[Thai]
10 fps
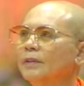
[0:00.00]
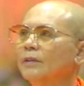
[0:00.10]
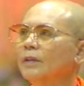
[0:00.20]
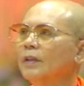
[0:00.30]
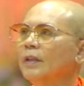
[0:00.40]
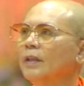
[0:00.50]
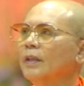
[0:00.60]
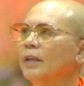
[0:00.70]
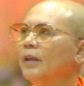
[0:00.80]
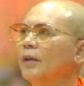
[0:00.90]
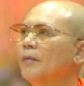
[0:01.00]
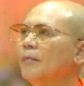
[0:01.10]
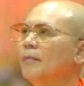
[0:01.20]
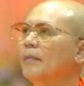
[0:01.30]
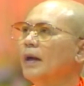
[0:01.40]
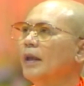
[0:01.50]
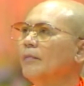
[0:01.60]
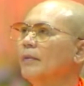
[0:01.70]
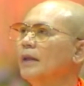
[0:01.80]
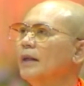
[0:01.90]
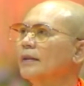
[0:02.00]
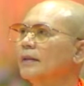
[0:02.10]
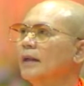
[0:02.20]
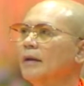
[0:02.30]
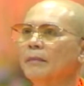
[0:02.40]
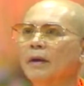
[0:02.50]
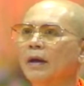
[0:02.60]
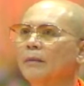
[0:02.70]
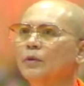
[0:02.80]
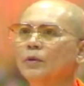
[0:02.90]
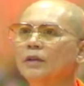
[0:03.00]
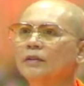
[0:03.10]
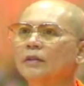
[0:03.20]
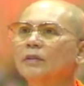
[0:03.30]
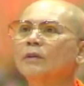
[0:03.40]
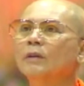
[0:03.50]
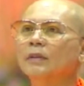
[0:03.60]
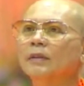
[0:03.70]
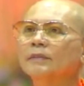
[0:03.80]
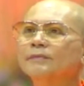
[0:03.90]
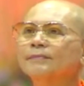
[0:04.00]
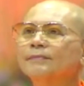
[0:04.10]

มนุษย์นี่ไม่มีลักษณะมหาบุรุษเลยสักคนหนึ่ง